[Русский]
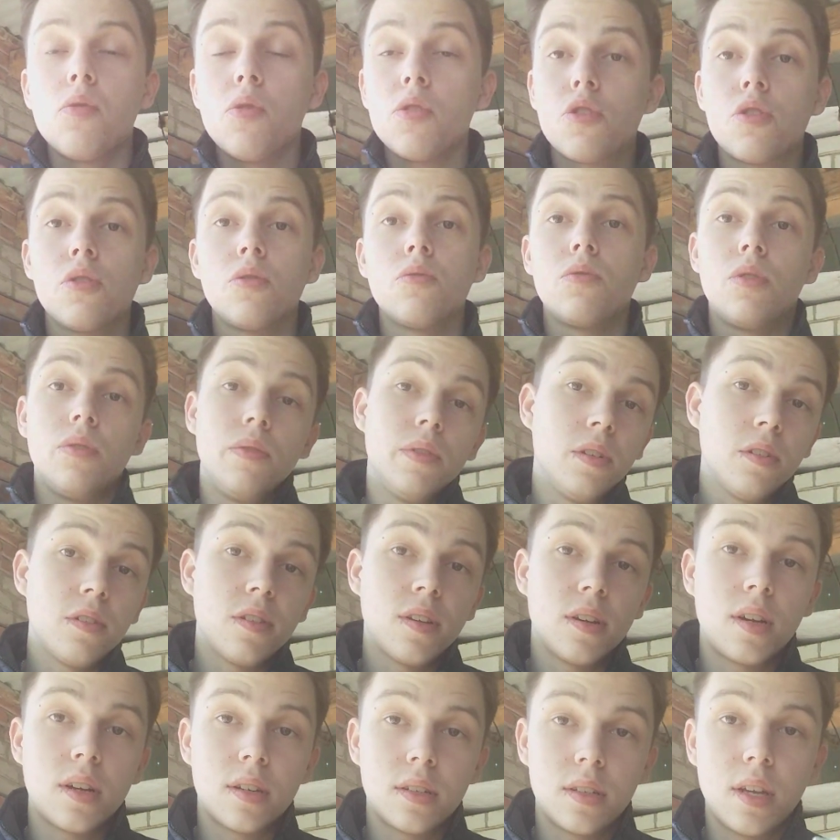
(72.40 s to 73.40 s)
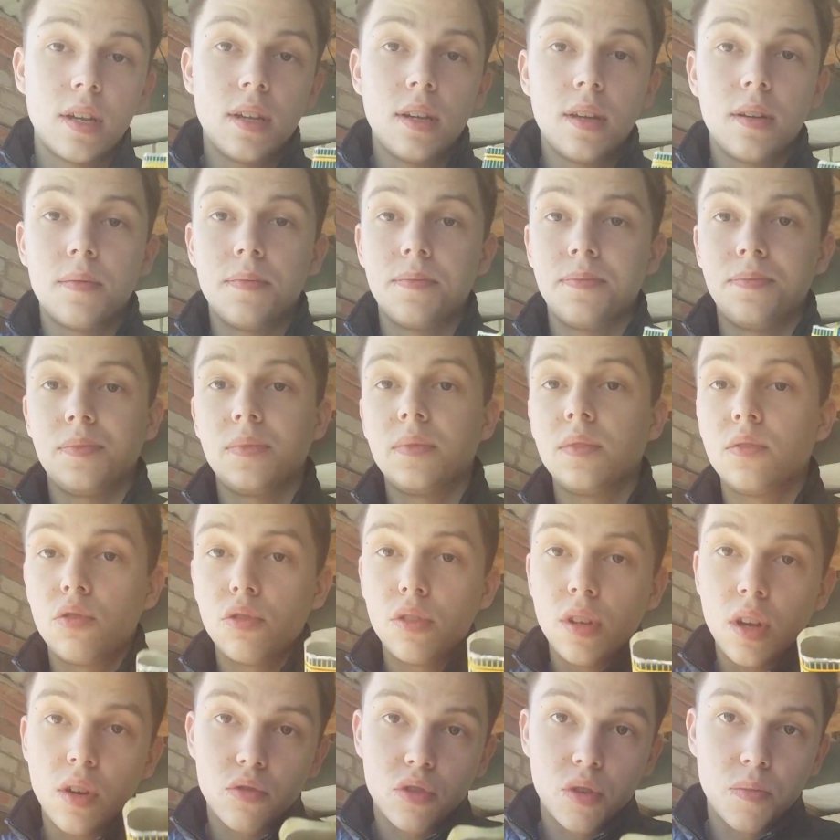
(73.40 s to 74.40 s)
очень удивился, когда я,
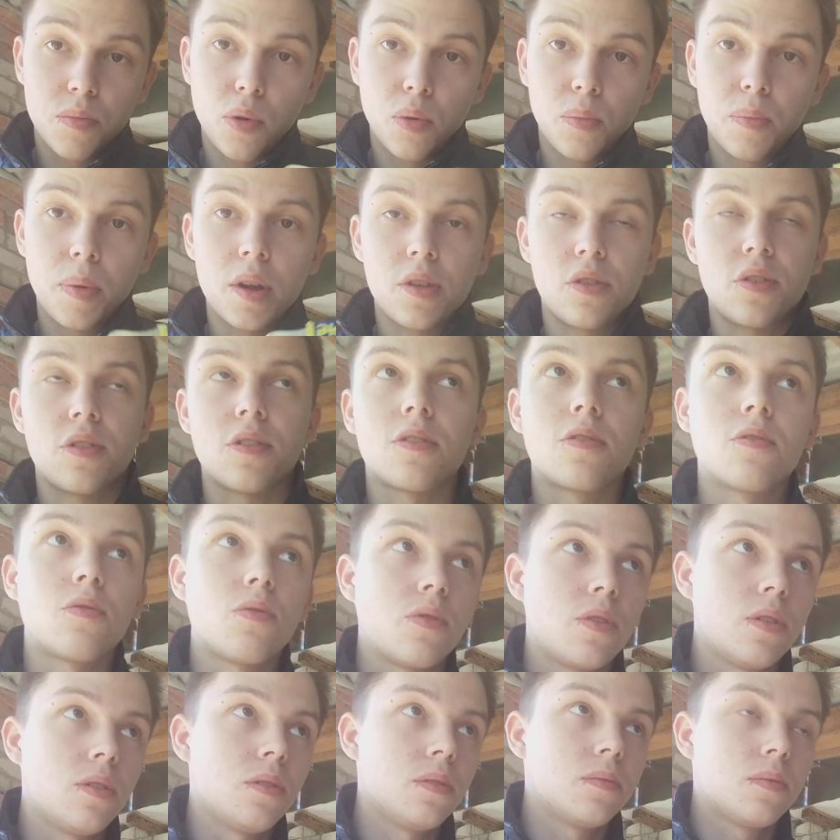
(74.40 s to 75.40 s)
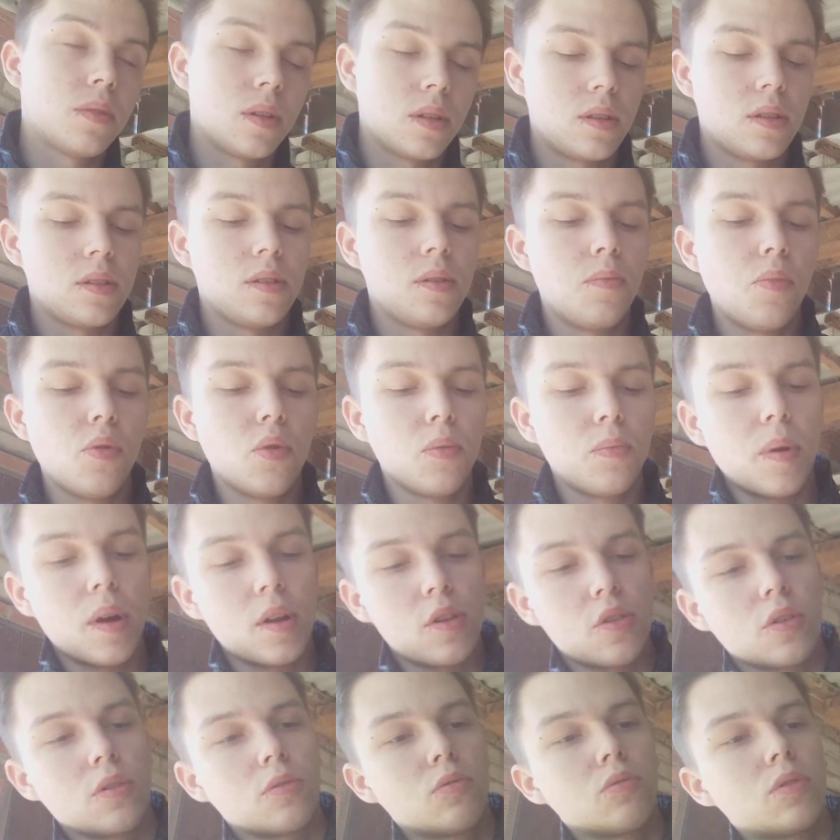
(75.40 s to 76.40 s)
друзья, уже полпачки скурил. Это не
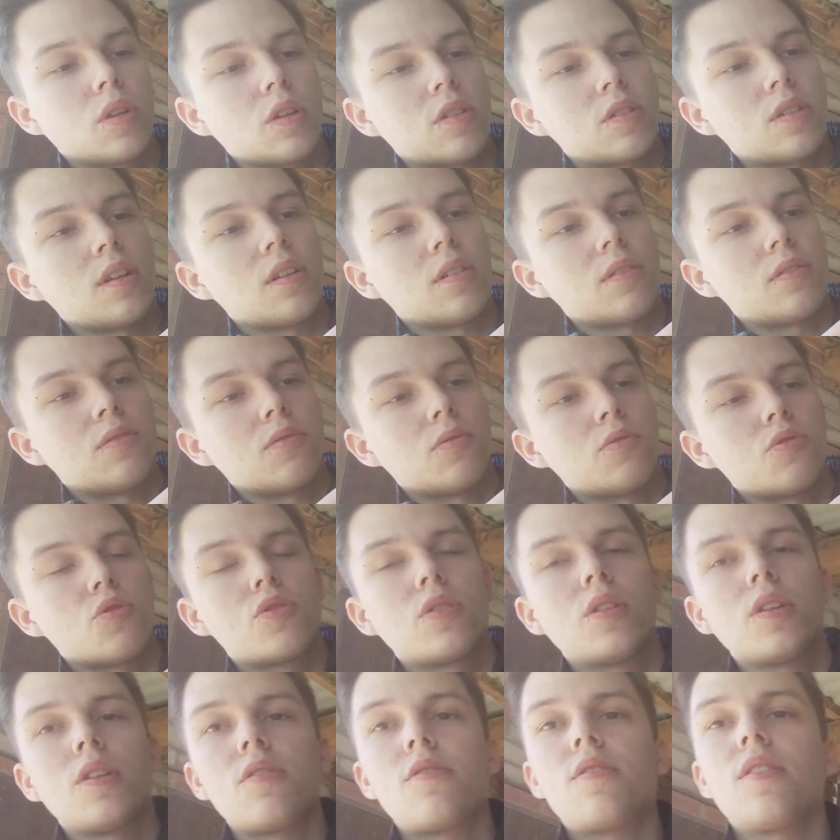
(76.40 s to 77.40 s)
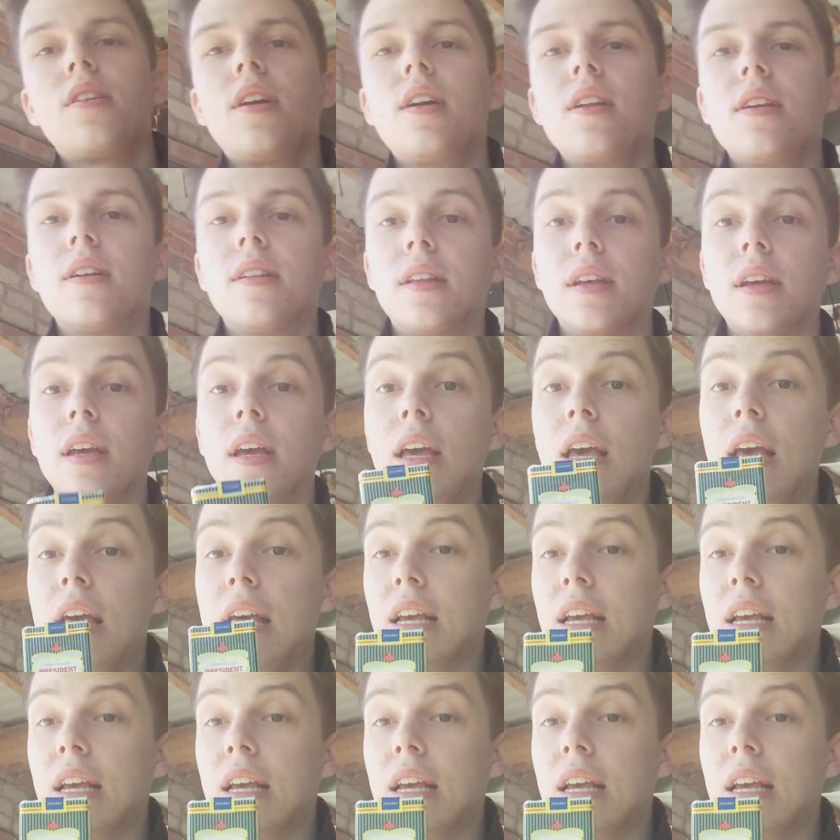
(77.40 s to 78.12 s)
полпачки, тут осталось всего 4 сигареты.